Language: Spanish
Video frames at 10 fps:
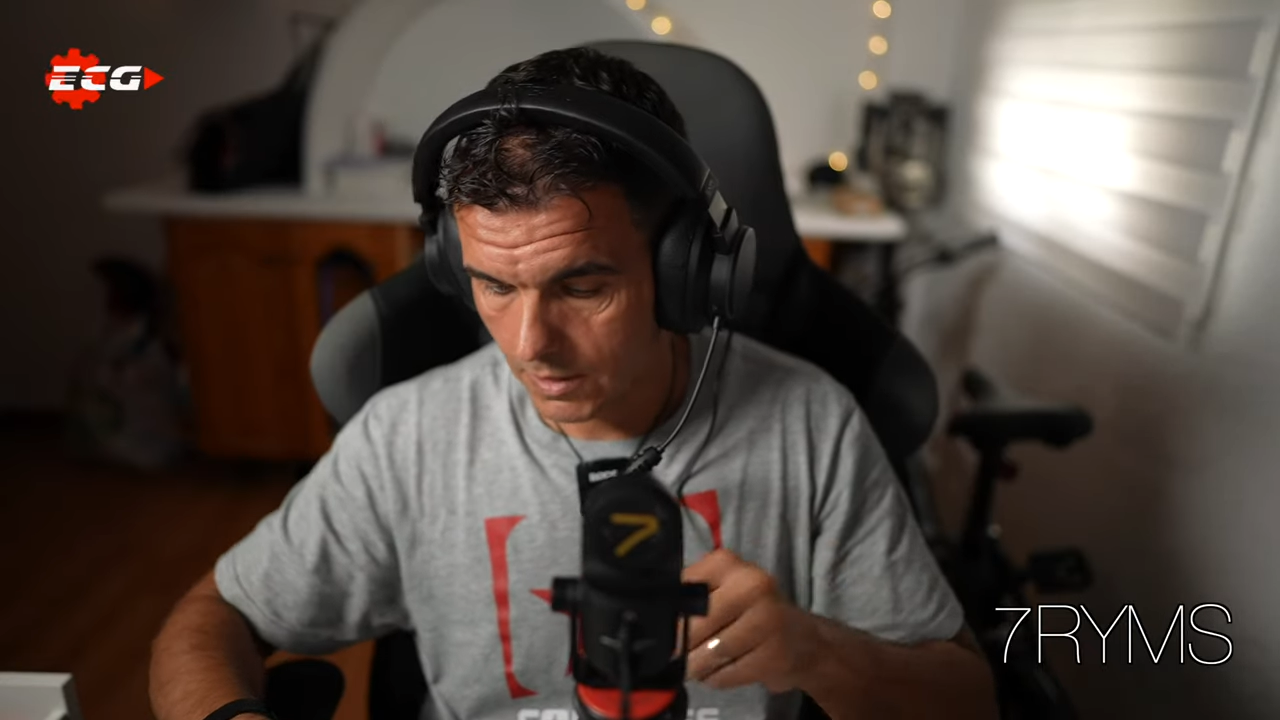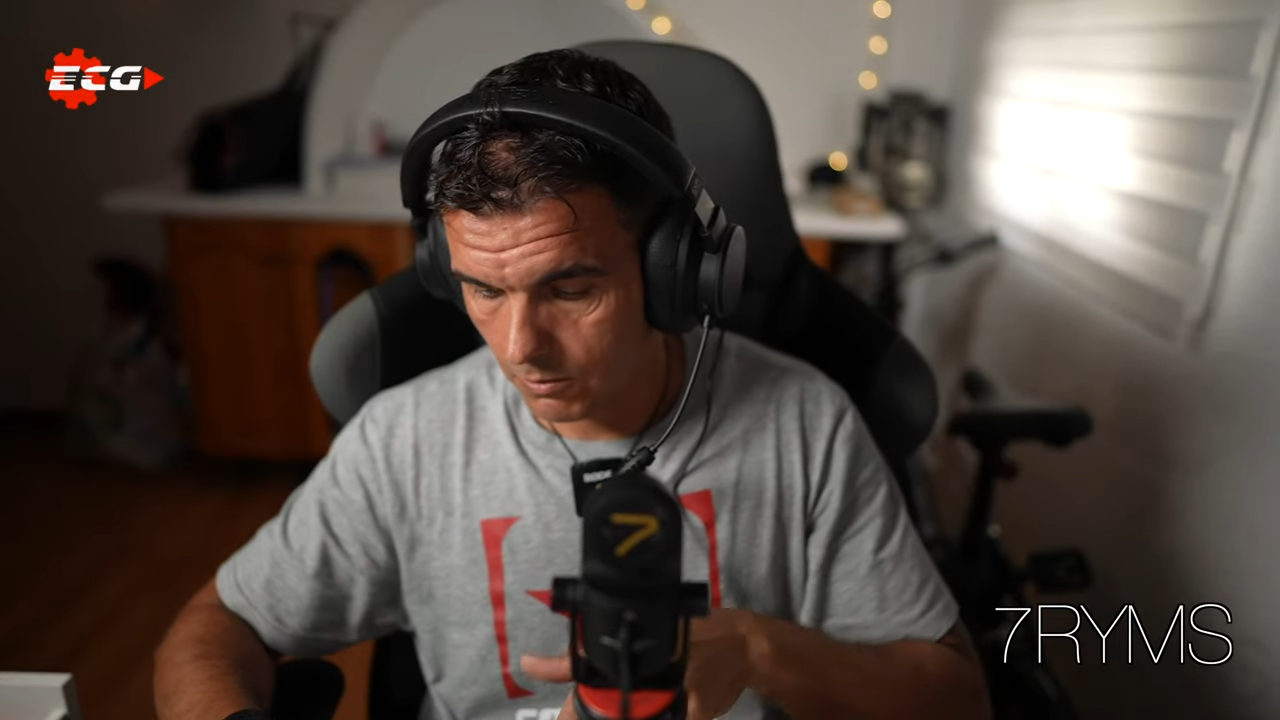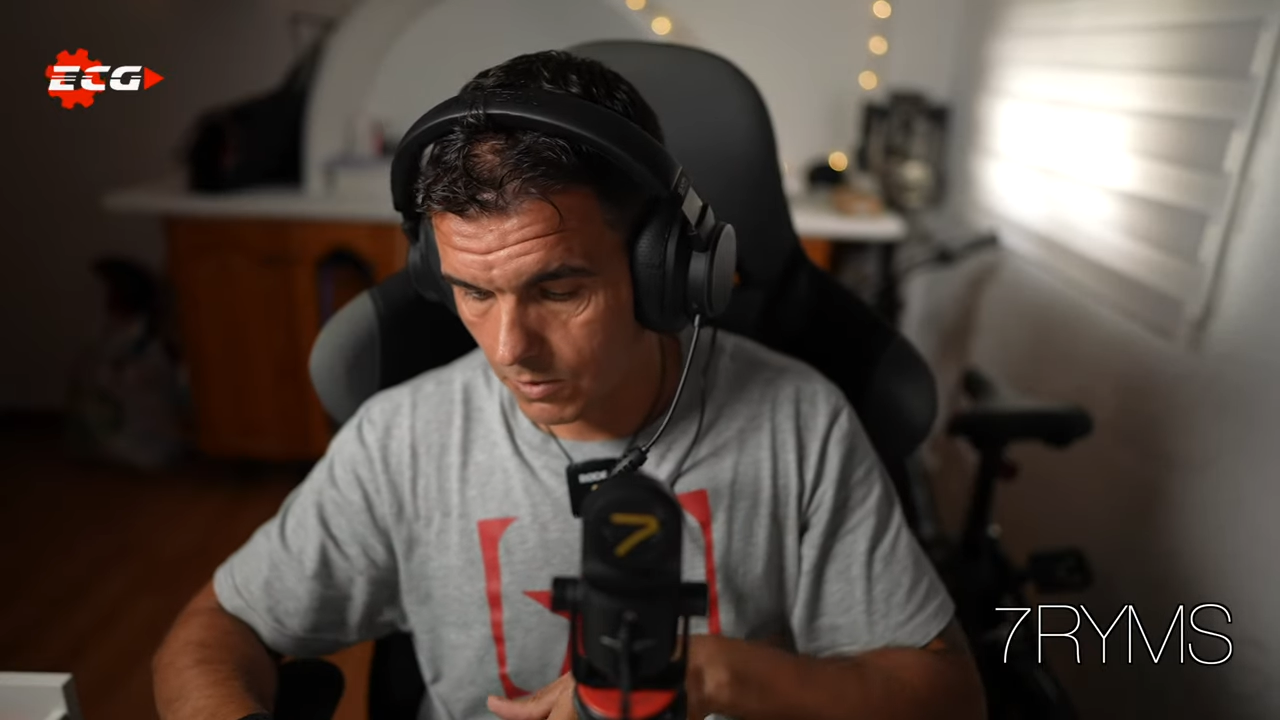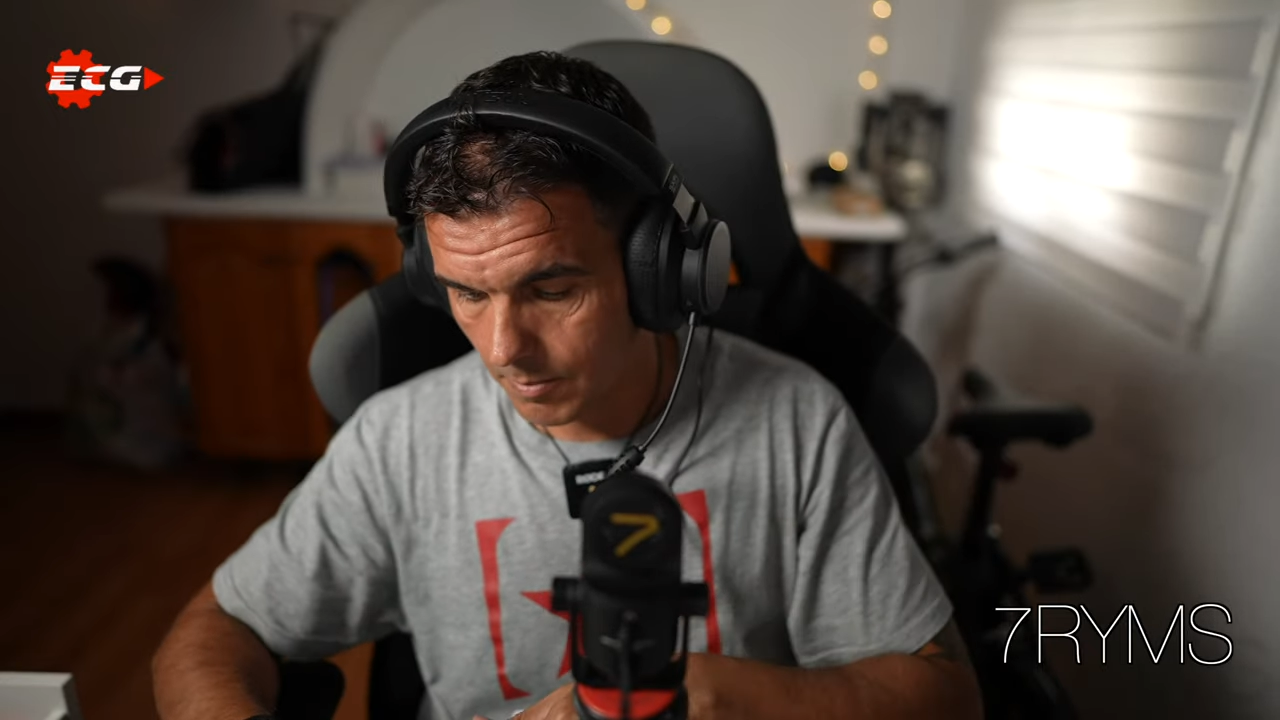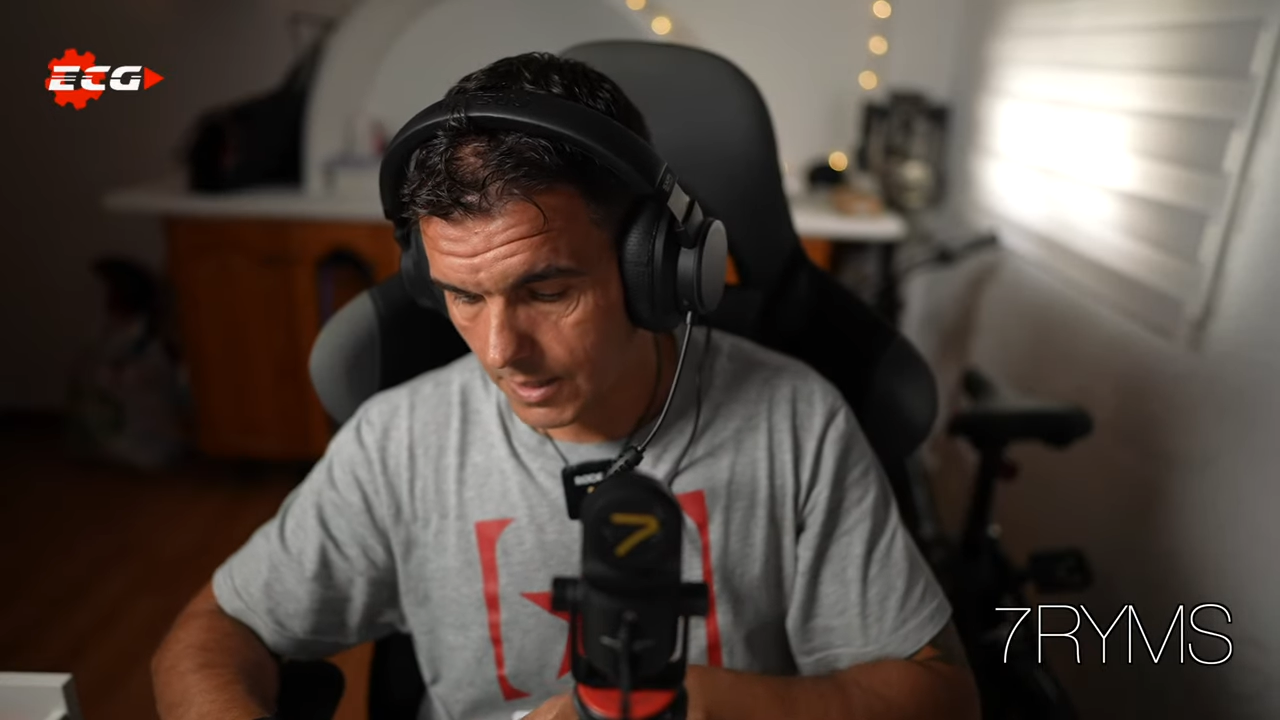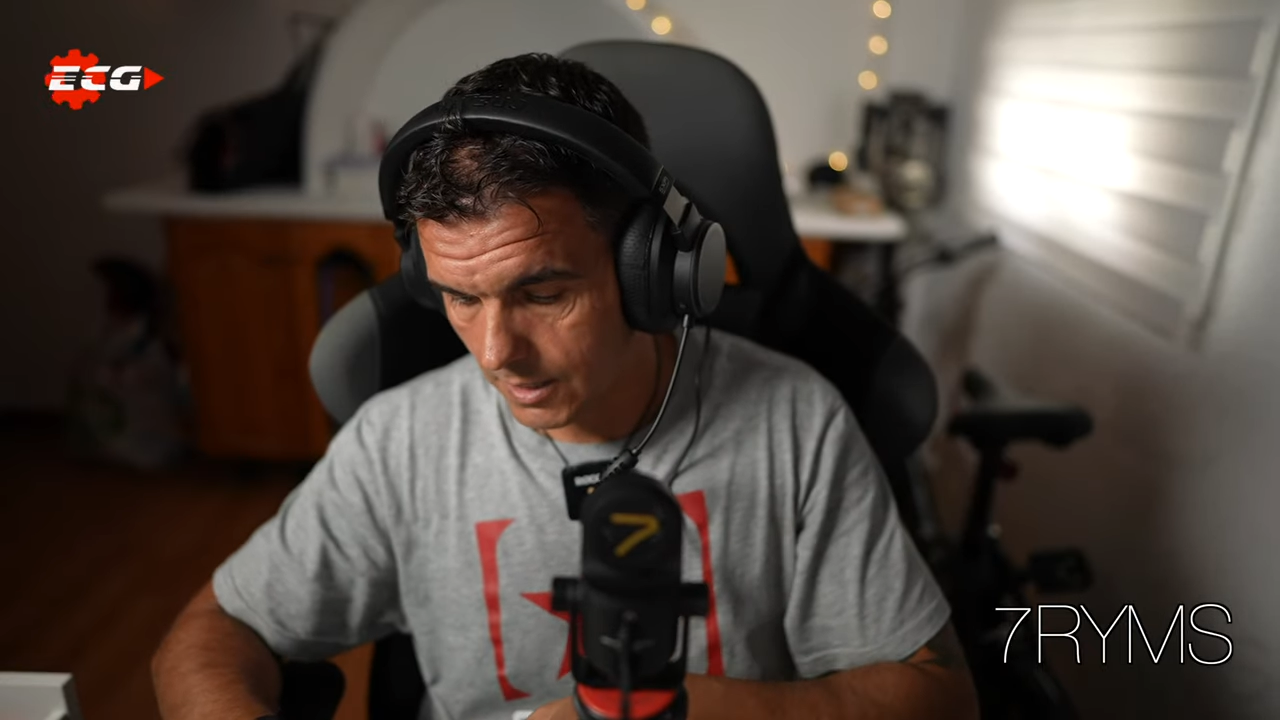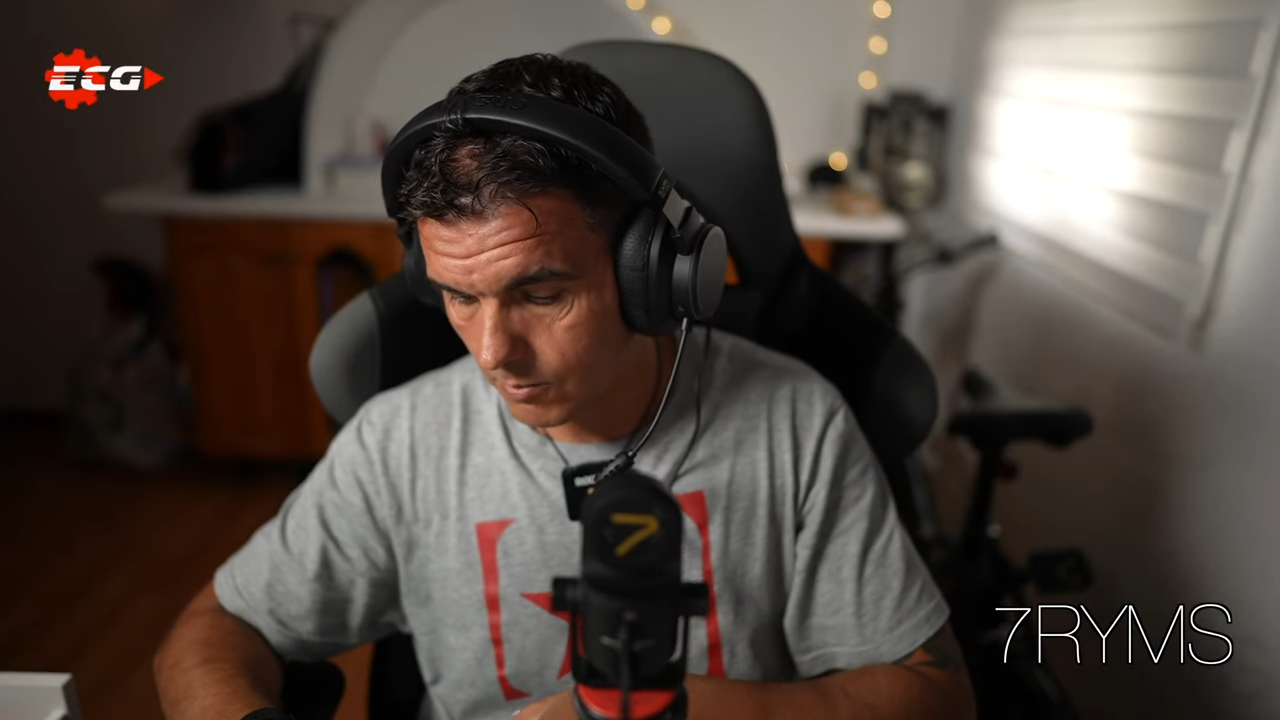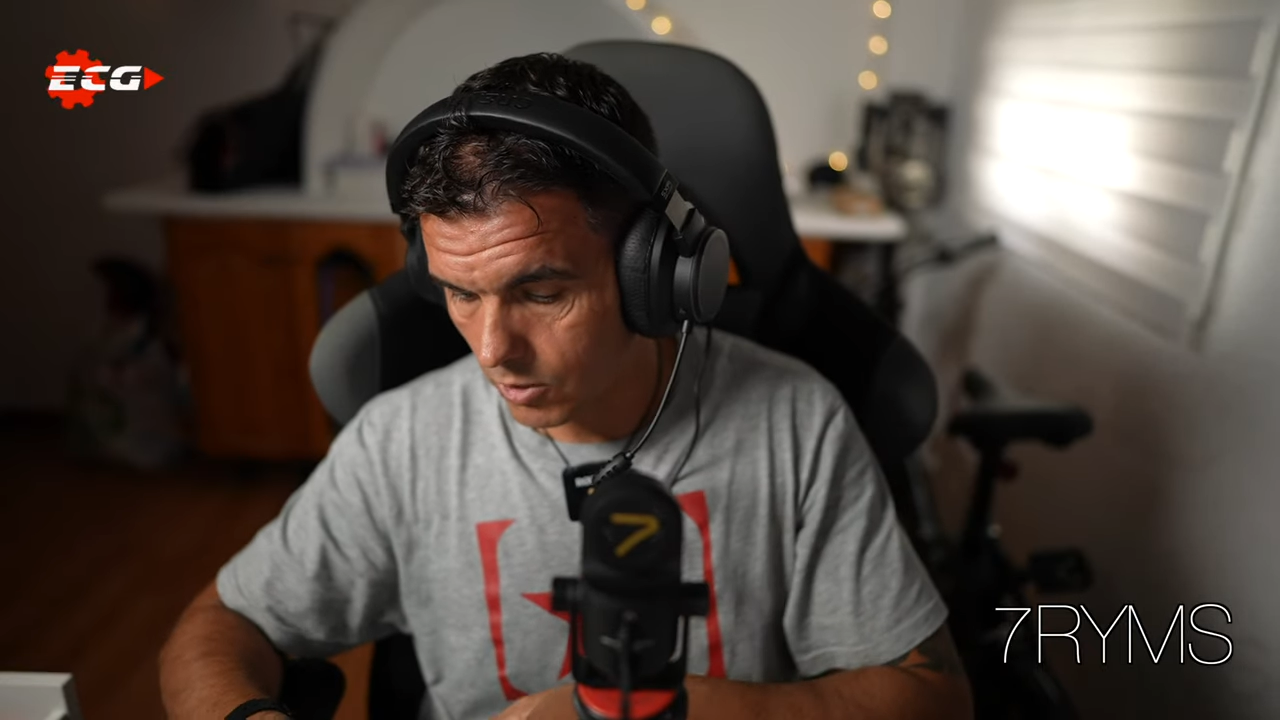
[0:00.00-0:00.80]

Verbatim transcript: alguna pequeña